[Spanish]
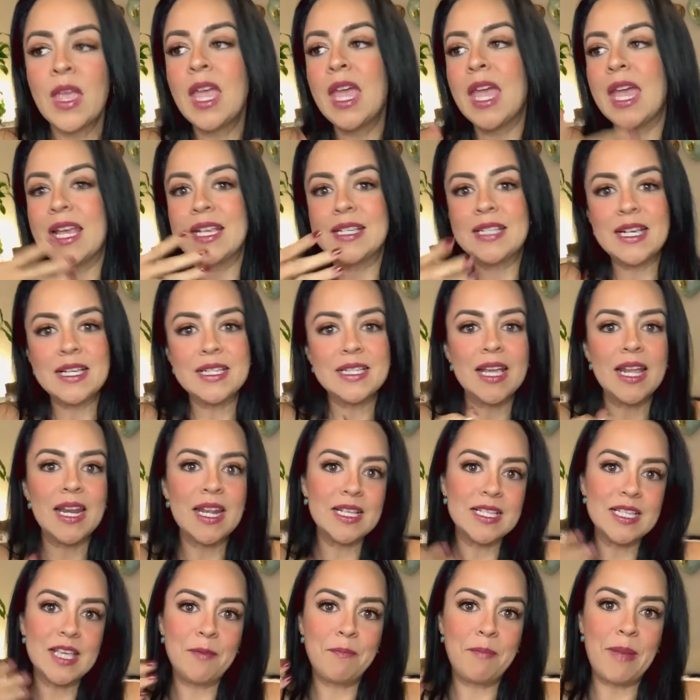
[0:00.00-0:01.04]
es hacer
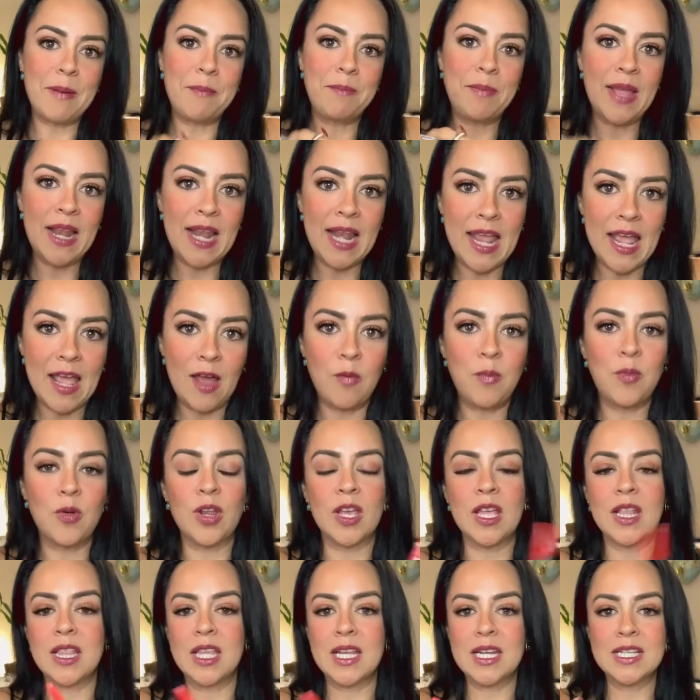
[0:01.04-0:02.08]
ese papeleo
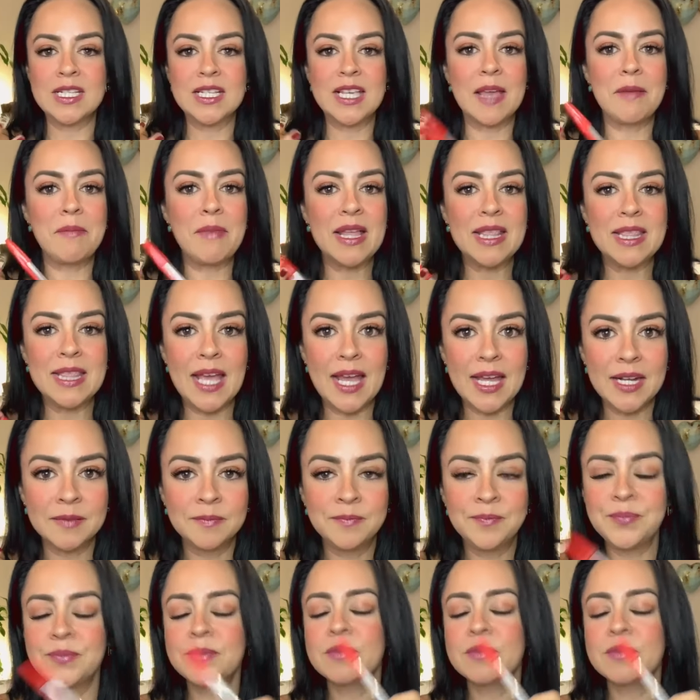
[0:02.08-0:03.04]
porque tienes que mandar